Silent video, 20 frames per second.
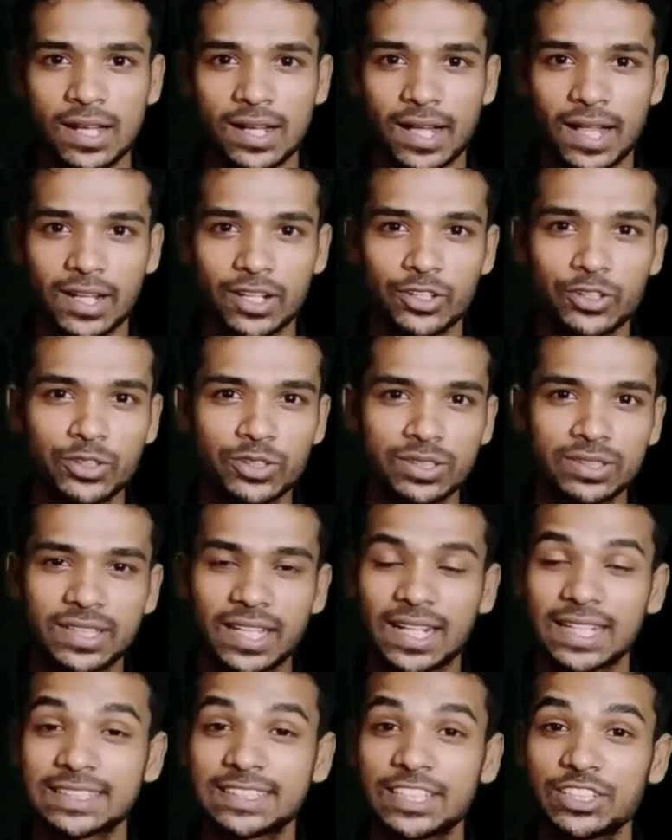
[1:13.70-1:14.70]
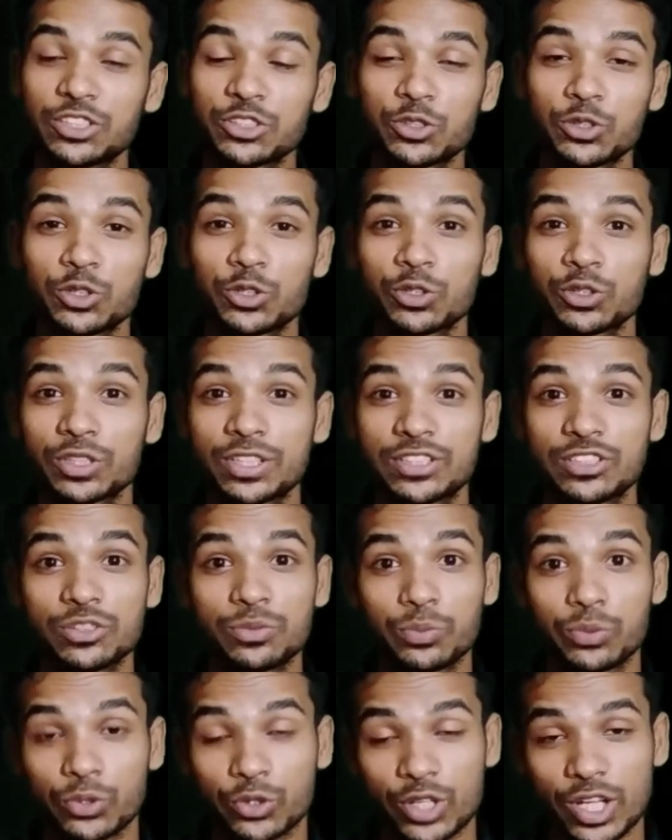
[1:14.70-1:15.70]
কারণ তারা যেহেতু কোনো কিছু
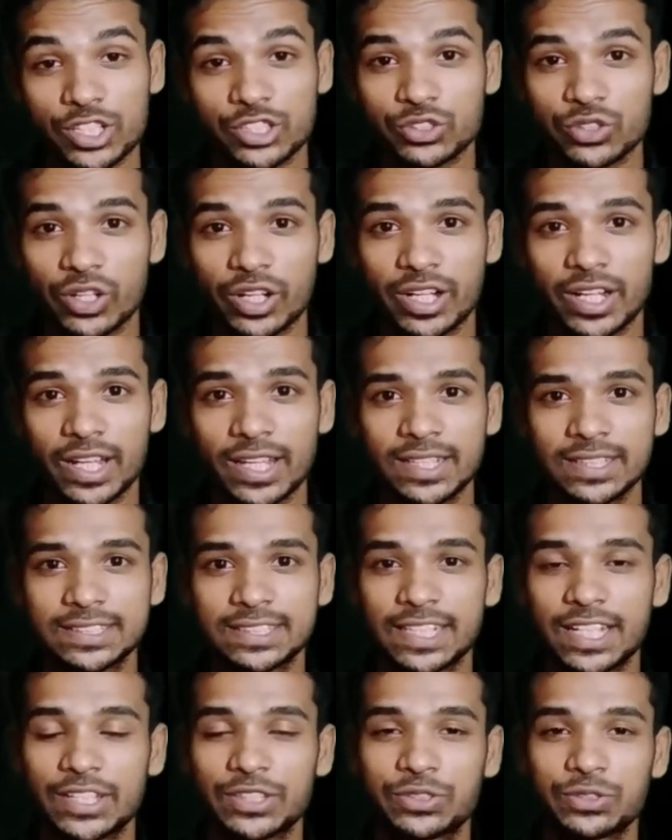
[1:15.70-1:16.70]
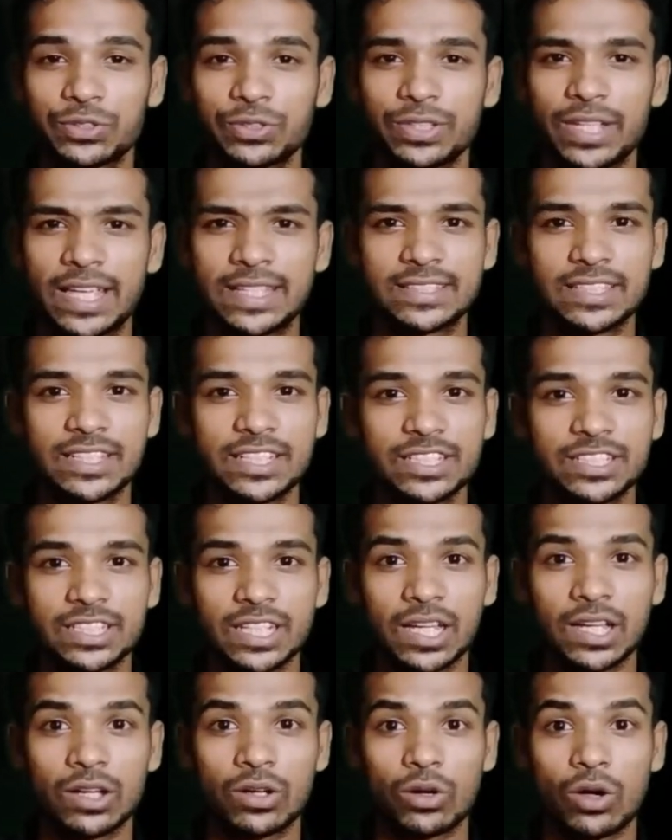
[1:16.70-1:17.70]
প্রকাশ করে নাই সেহেতু এই
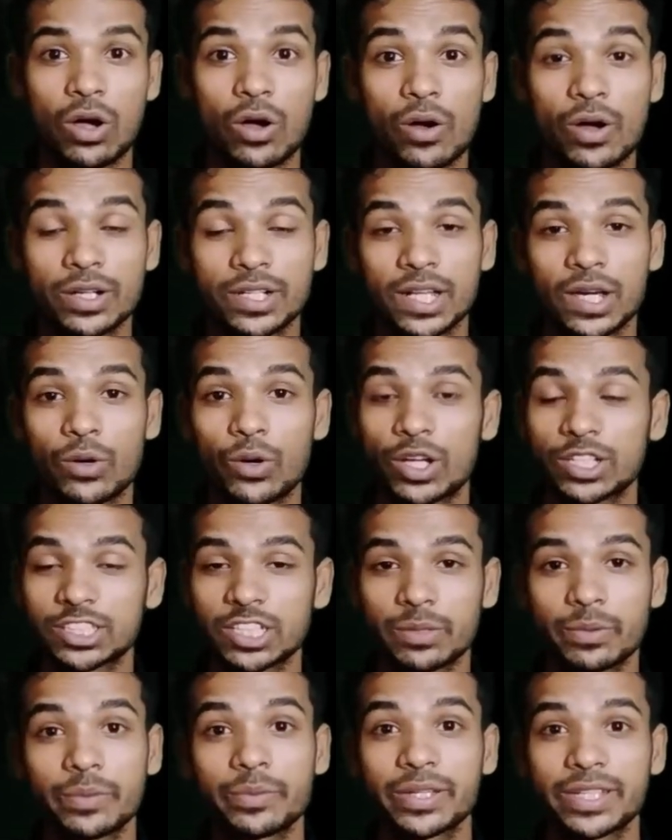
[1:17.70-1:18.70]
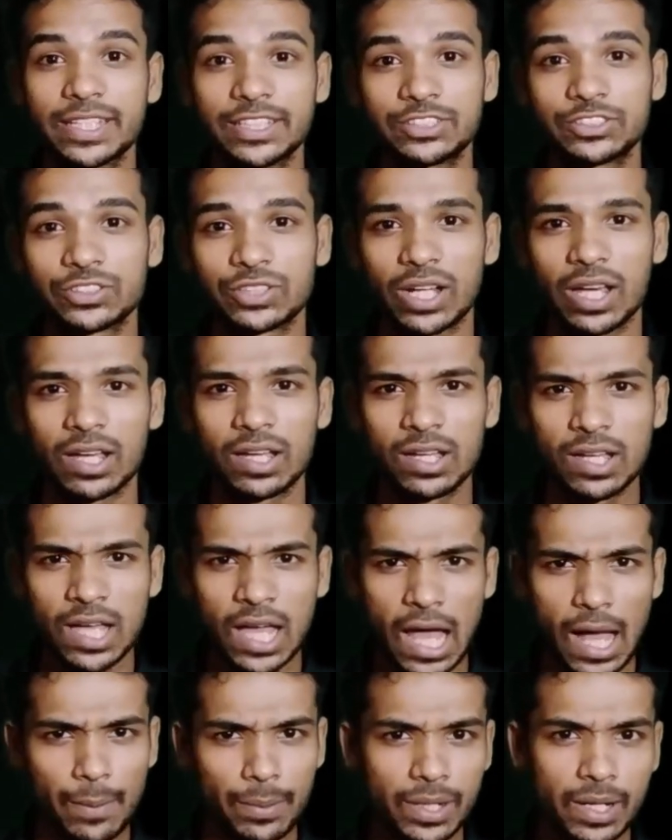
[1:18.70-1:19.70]
জিনিসটা হওয়াটা অস্বাভাবিক কিছু না
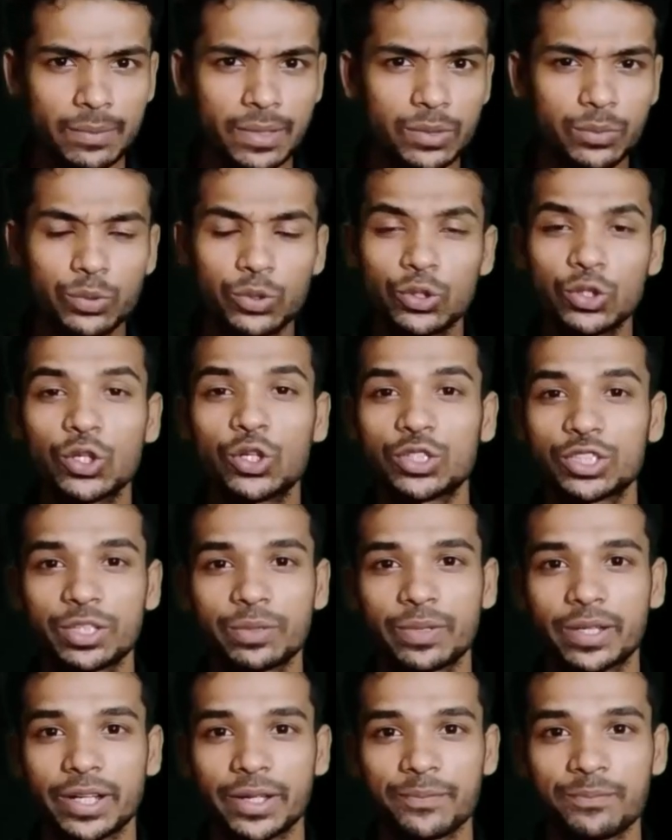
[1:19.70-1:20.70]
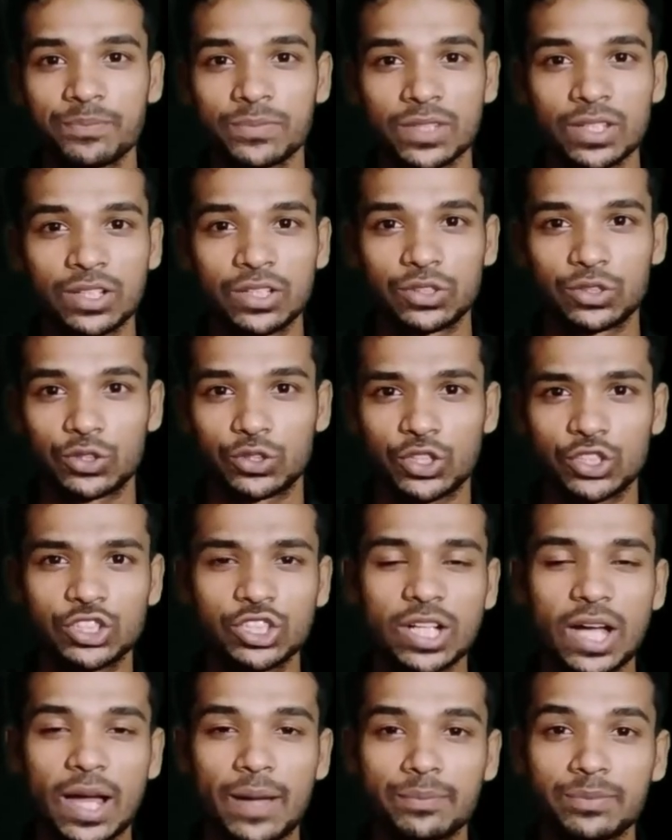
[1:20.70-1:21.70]
আবার আমার ভুলও হতে পারে তো
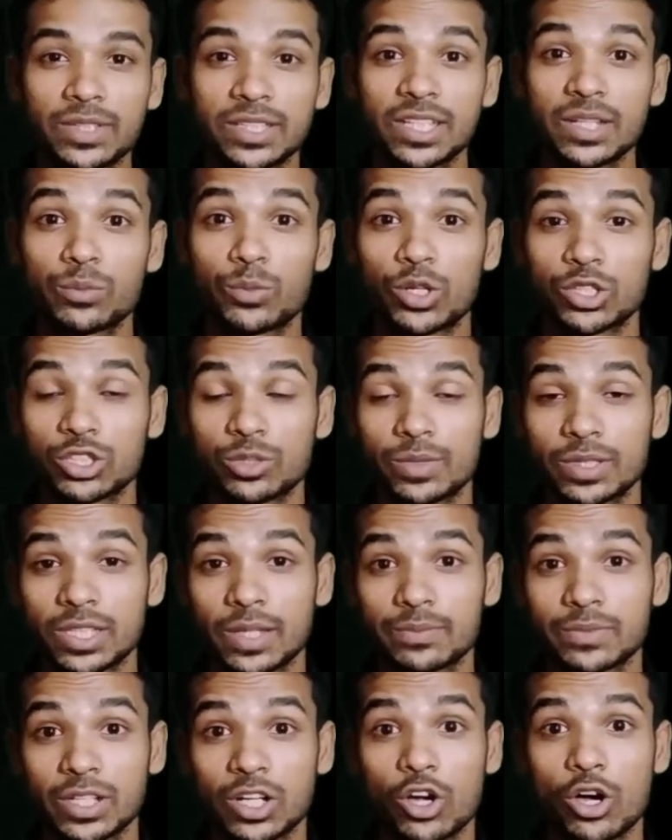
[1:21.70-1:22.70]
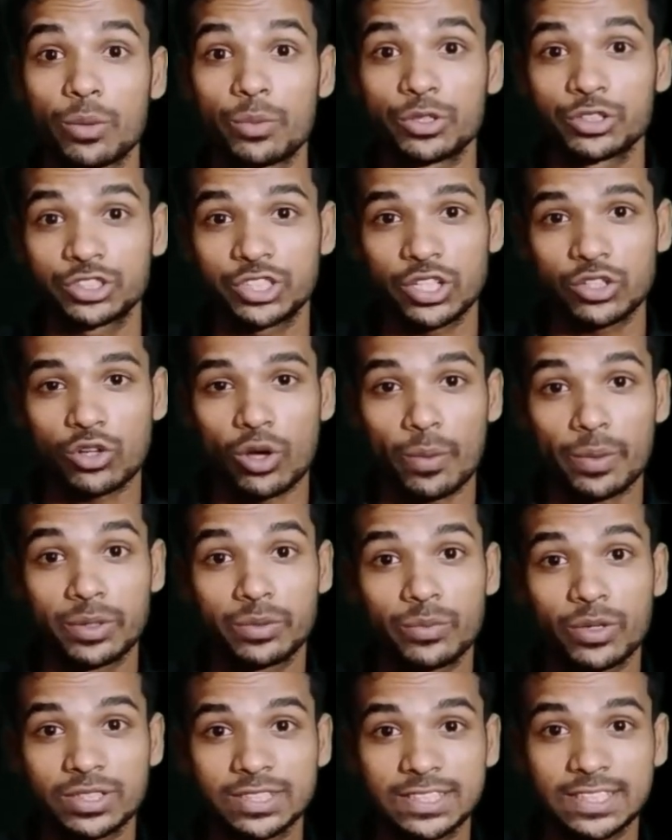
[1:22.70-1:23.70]
দর্শক আপনাদের মতামত আপনারা অবশ্যই
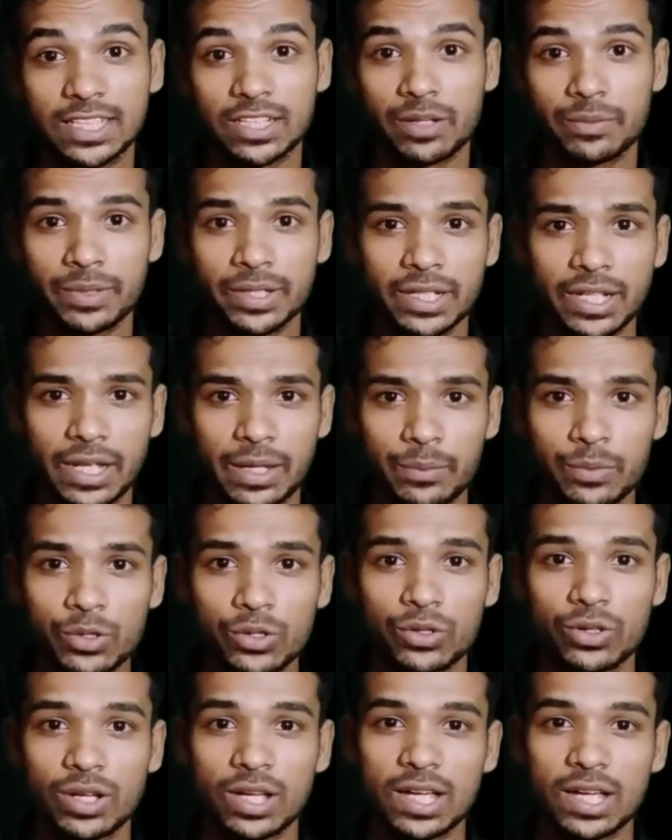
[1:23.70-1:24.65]
কমেন্ট বক্সে জানাবেন এবং